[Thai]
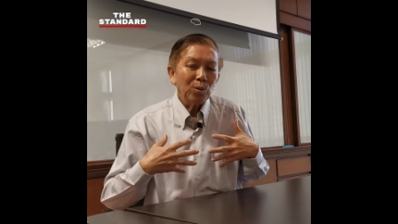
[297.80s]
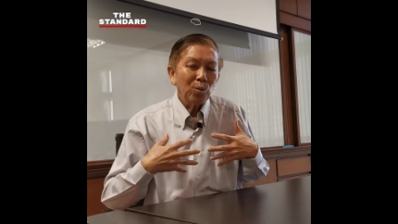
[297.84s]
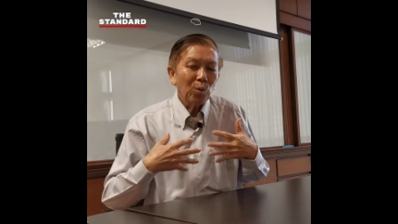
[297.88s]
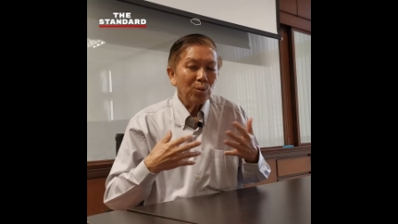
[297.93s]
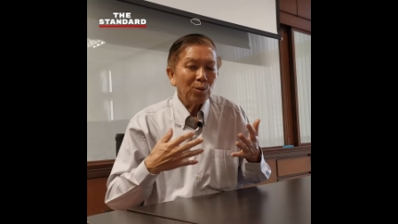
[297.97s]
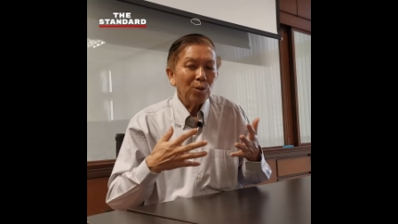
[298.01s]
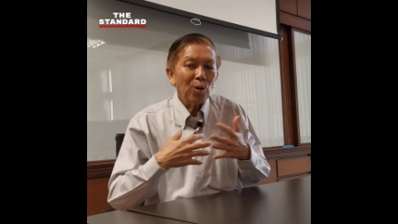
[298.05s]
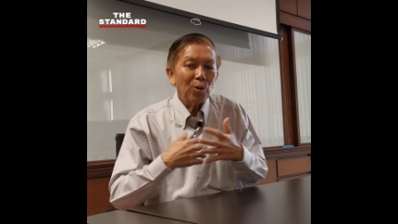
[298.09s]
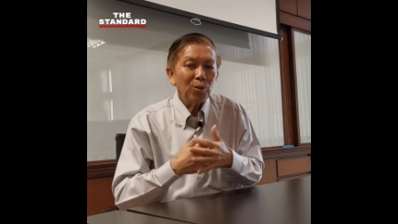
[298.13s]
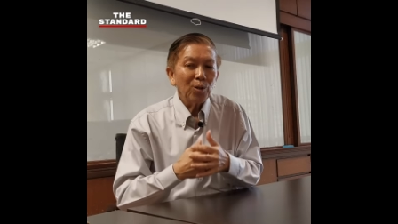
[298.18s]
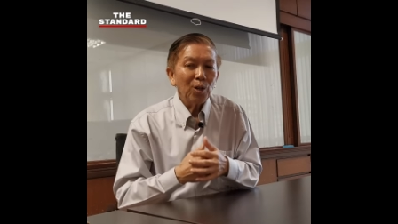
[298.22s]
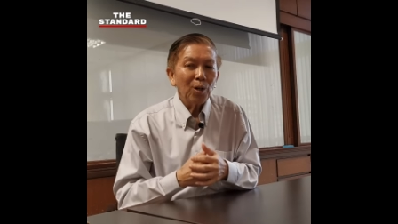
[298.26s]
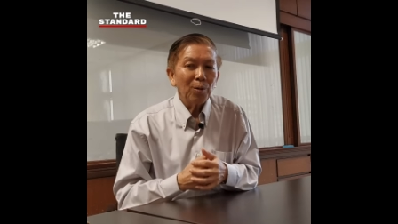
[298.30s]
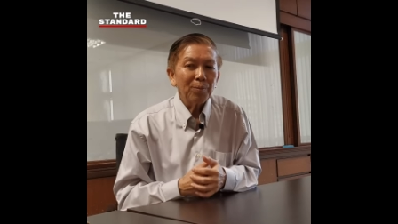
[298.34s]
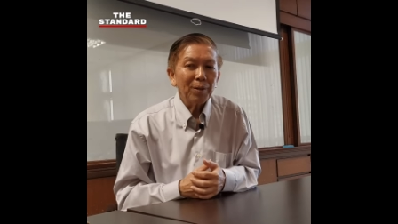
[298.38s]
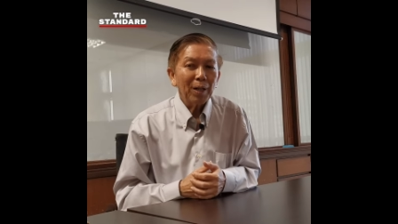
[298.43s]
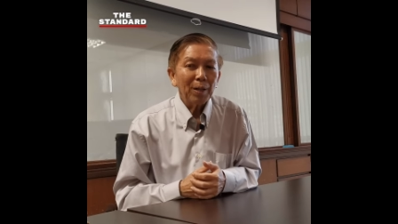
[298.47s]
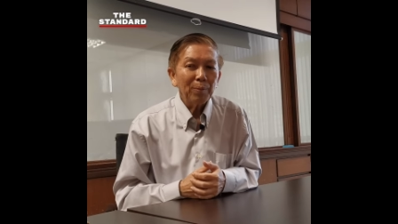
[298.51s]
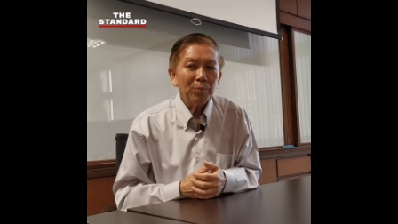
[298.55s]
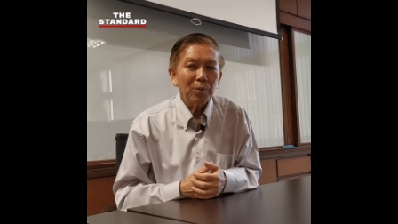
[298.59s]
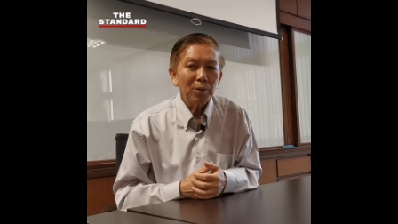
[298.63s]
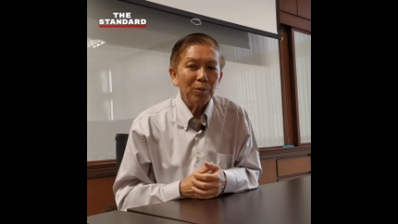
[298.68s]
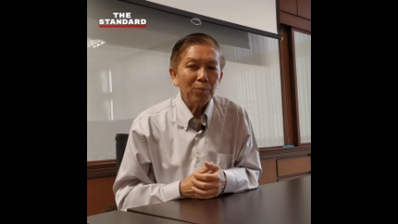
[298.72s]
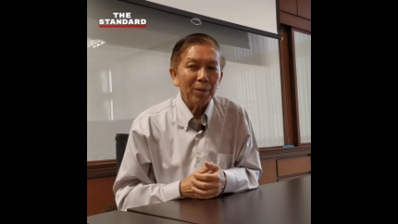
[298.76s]
คงต้องยอม
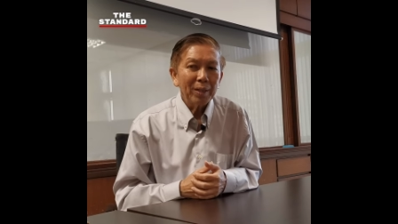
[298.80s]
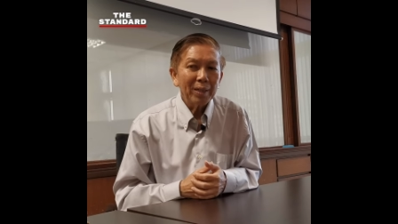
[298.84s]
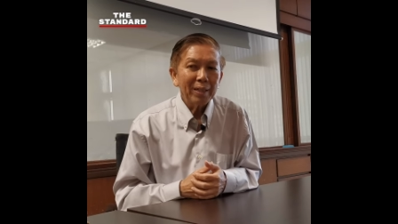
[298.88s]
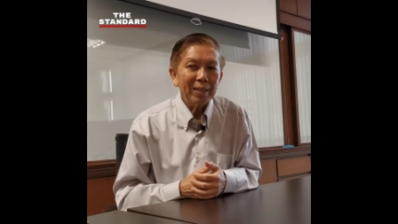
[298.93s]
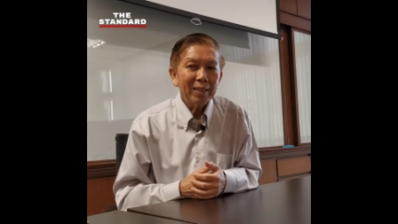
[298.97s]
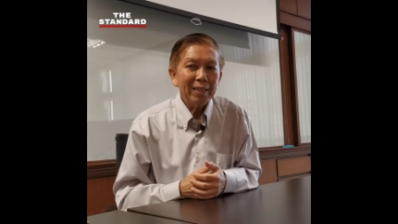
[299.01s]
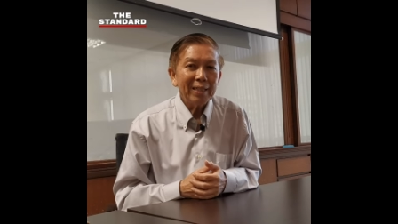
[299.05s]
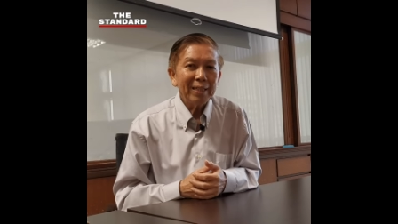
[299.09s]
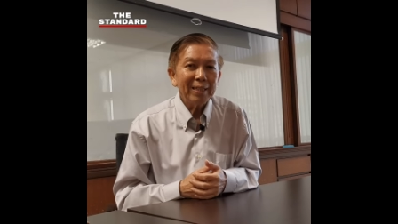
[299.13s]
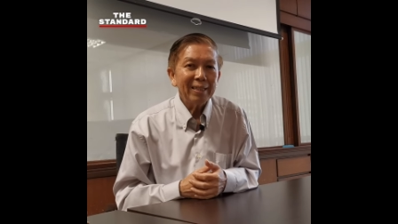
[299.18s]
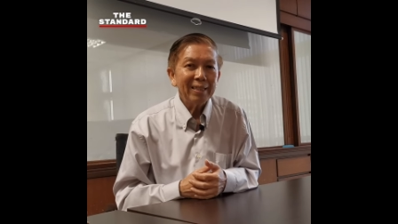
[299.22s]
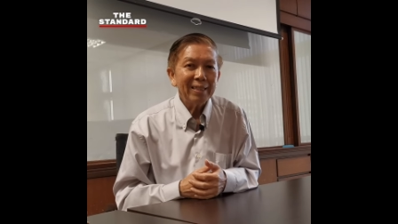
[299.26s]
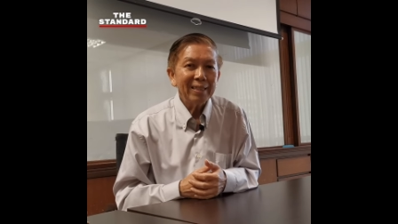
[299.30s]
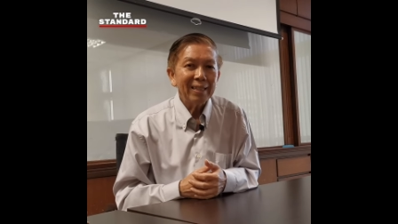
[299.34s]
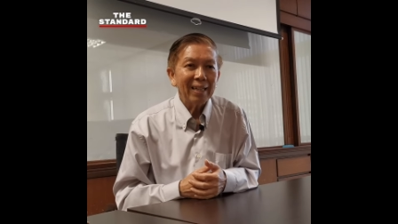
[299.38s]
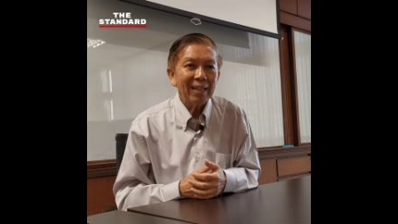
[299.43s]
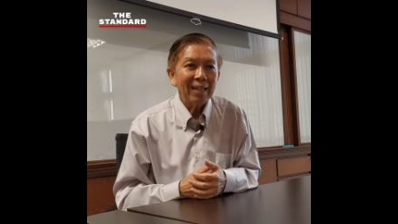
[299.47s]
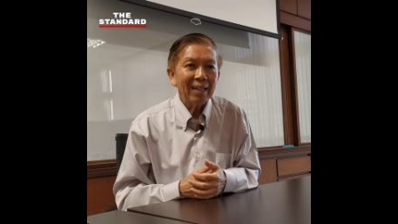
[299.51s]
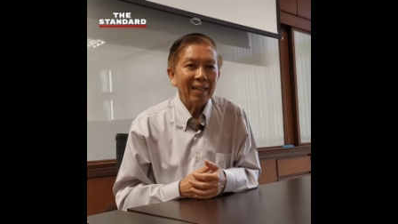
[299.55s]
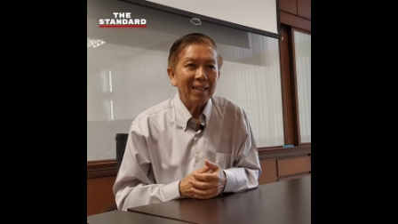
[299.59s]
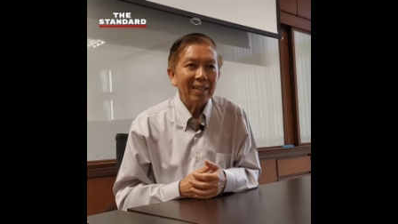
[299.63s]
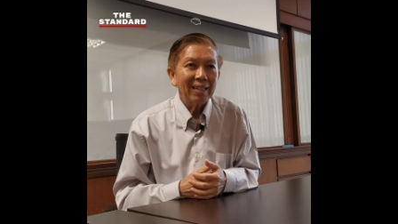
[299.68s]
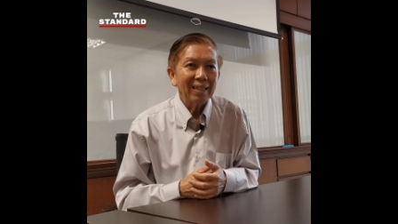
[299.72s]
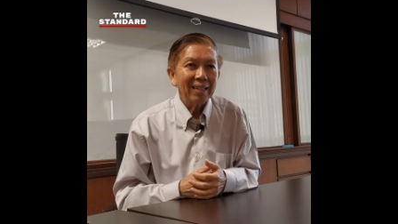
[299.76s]
รับว่าวันนี้เนี่ย
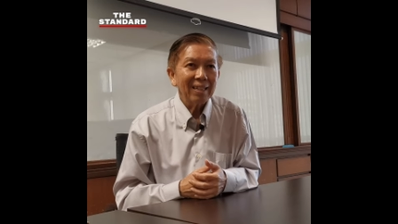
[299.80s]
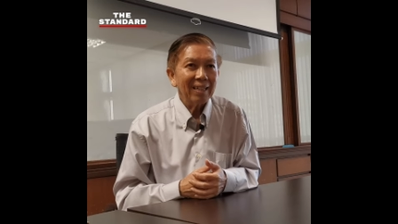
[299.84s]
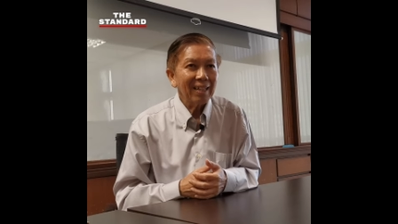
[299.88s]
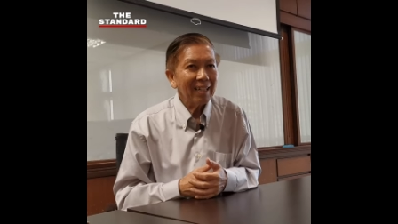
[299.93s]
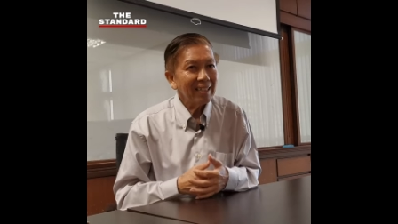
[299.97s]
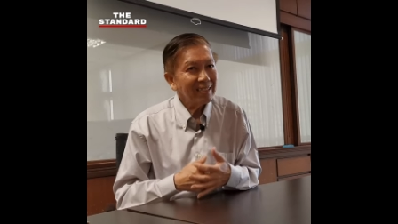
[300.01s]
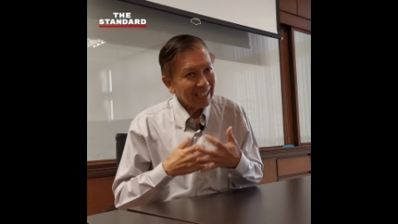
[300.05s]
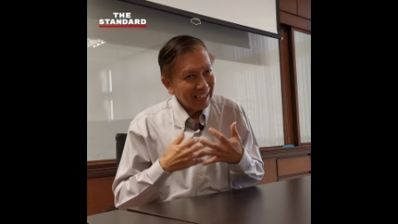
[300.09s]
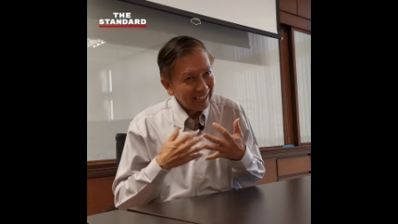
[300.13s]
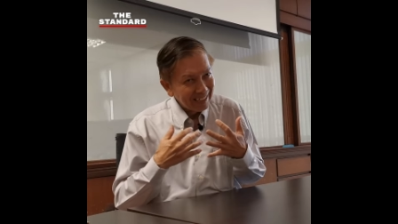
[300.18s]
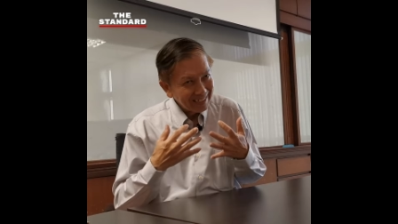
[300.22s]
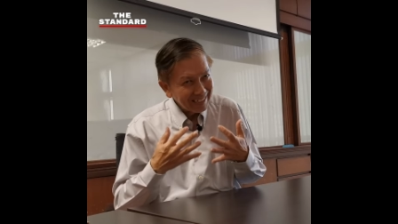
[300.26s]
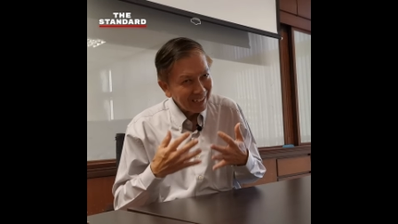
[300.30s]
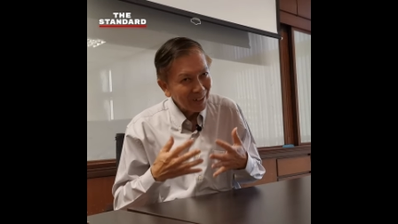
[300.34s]
กระแส